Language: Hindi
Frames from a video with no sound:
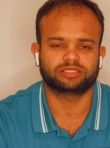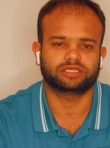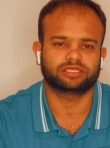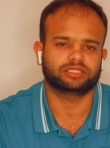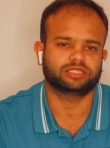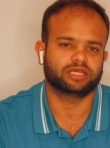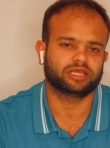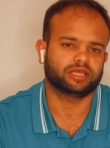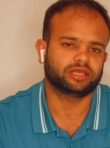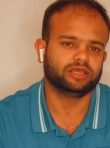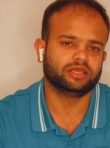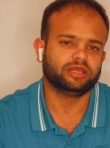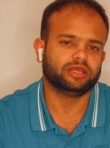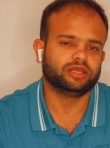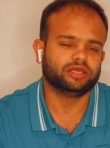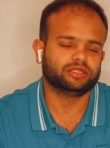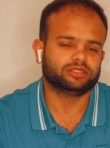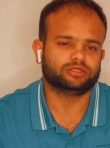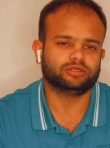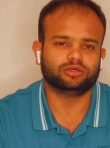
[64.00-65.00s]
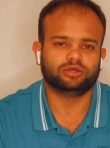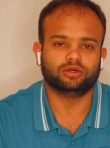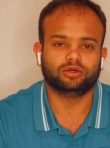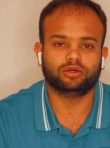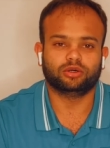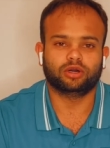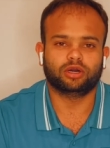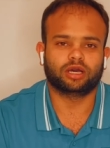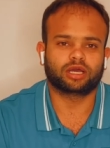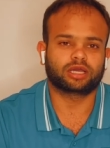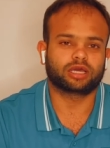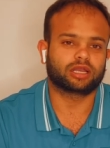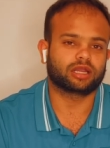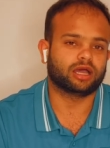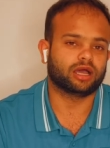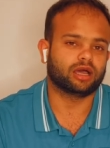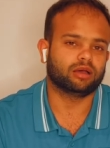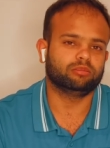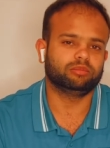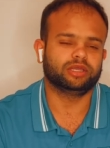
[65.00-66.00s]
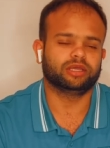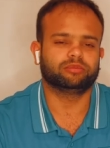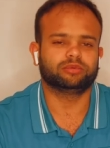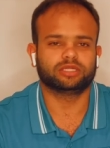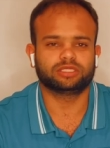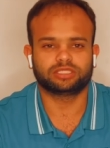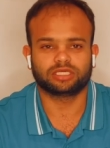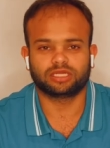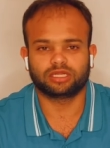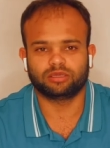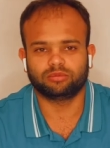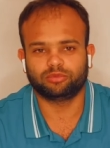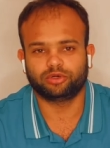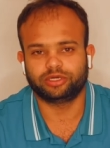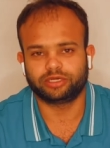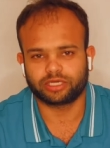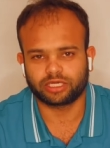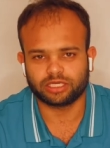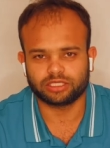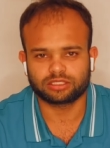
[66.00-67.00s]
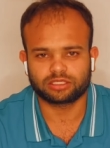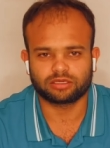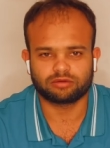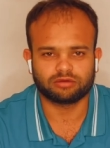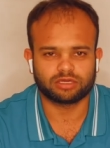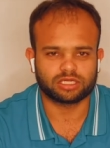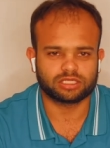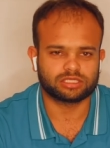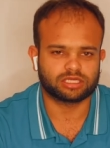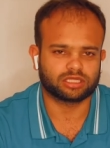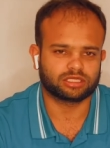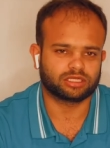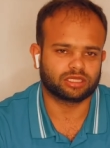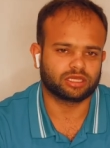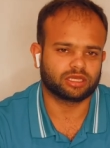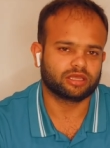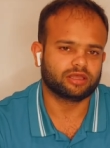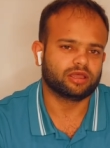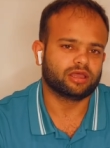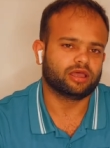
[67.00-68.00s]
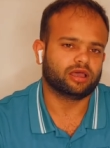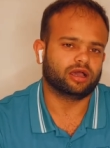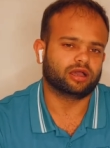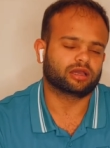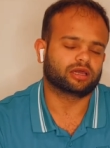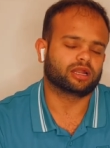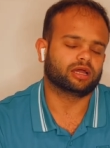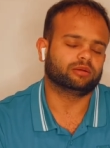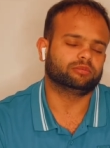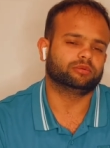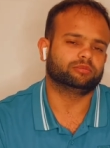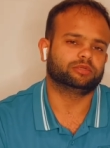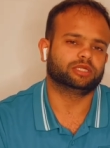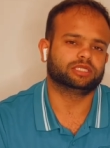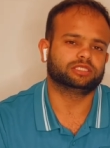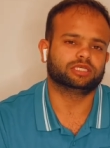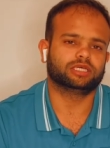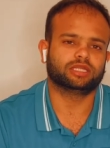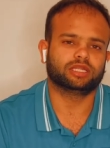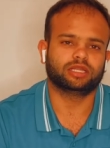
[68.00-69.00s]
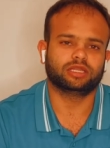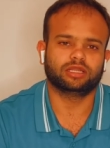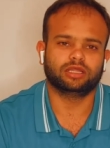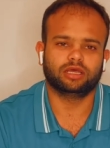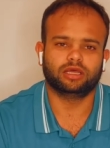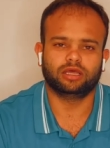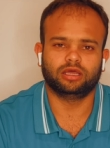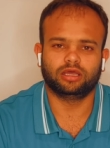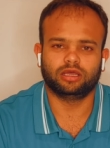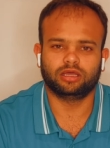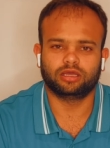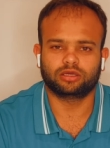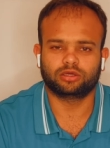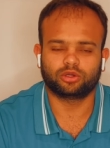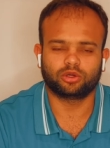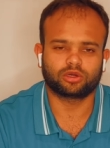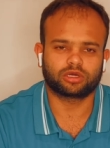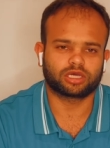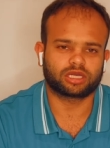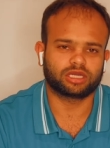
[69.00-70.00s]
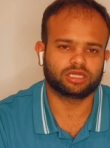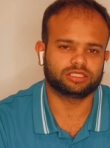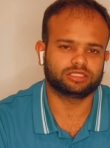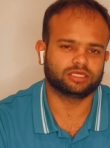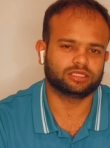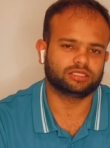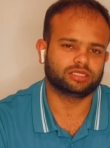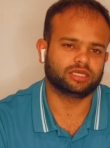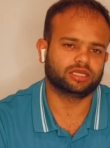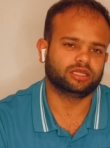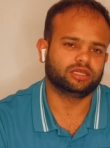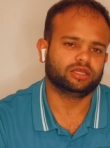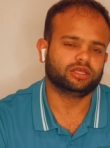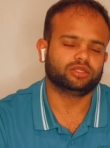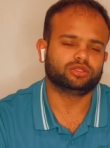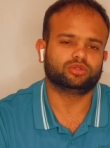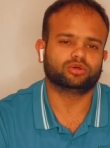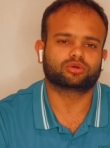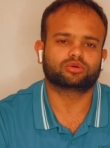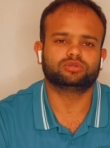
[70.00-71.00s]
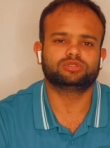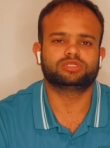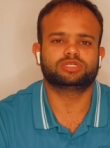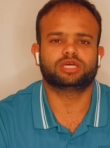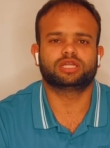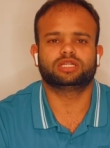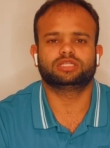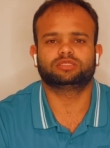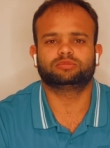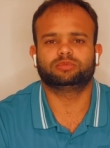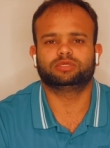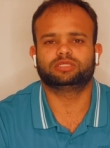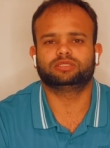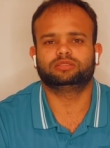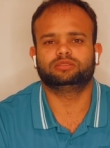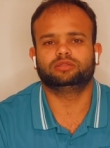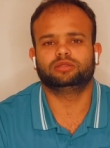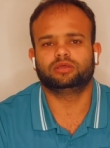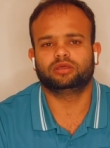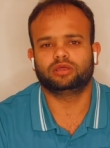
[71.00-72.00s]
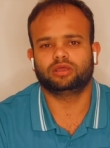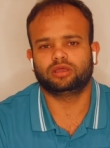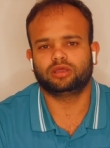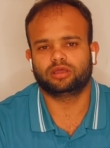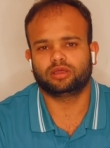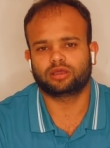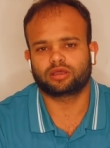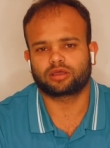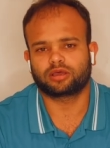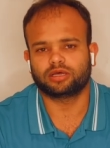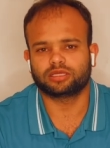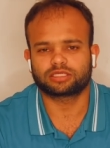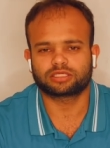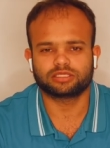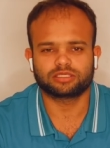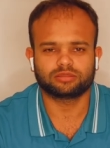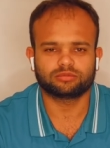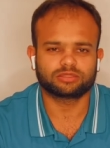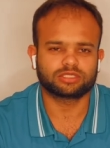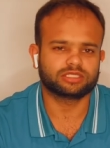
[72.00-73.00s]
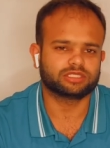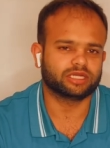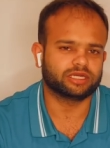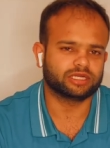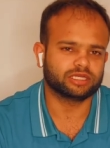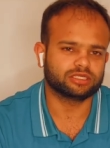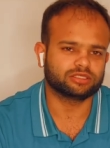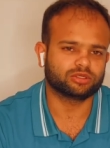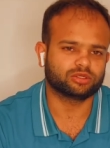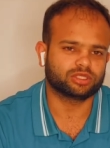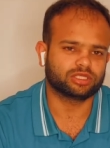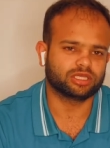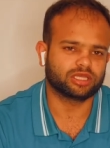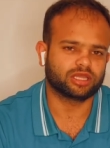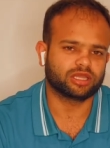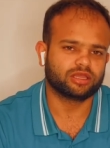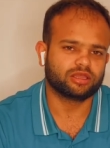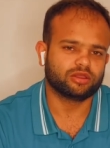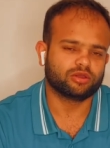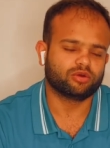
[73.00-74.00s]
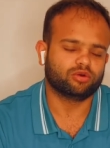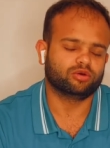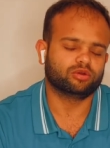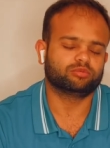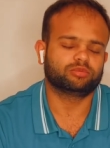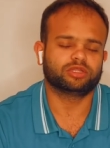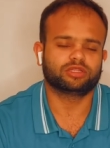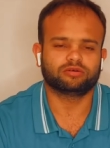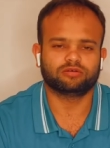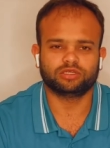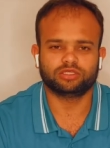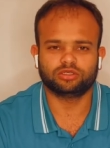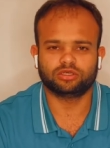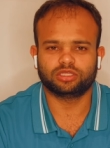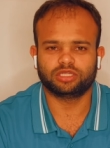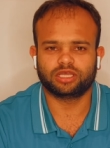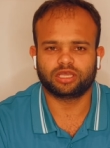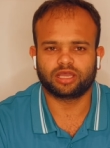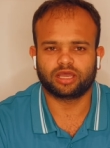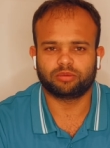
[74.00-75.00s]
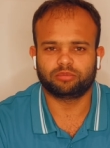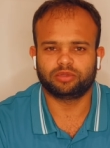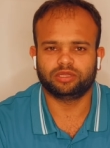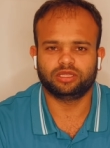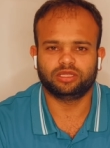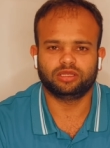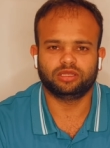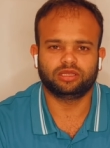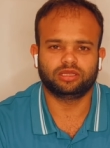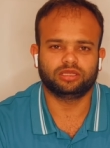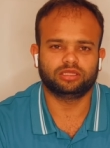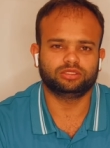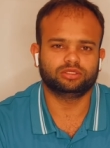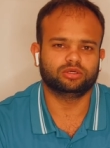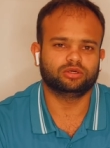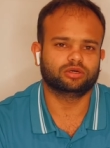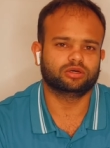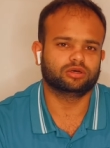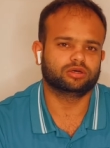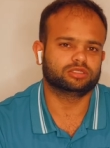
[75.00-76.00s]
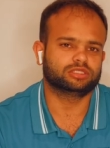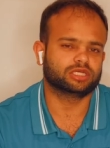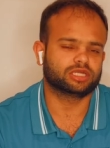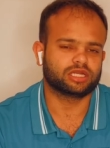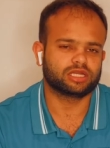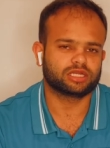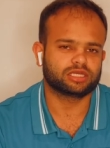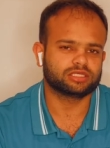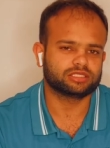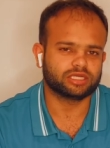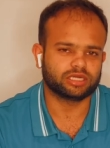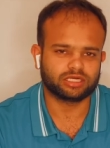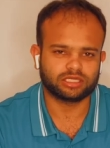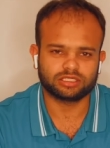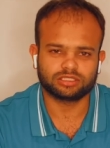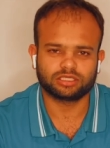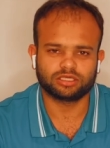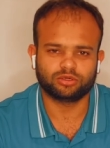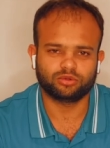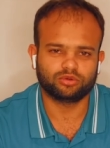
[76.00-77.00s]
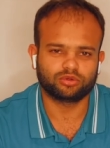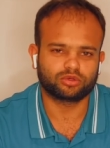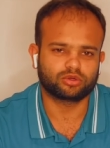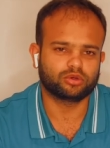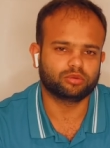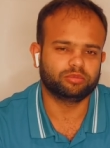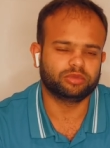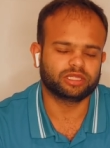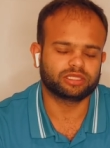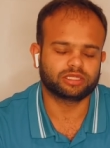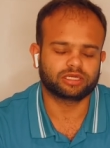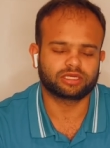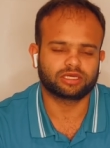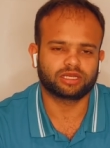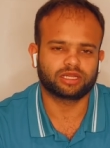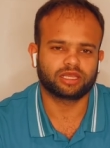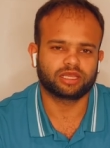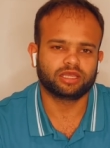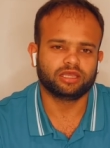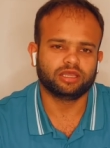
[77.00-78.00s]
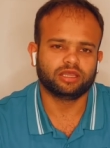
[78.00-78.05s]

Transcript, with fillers: सकते हैं तो अगर आप भी अपना चैनल मोनेटाइज करवाना चाहते हैं अगर आप अपना चैनल ग्रो करना चाहते हैं तो कुछ चैनल्स में ख़ास किस्म की सेटिंग्स होती हैं उन पर तोज्जो दें अपनी जो चैनल की सेटिंग्स हैं उनको बेहतर करें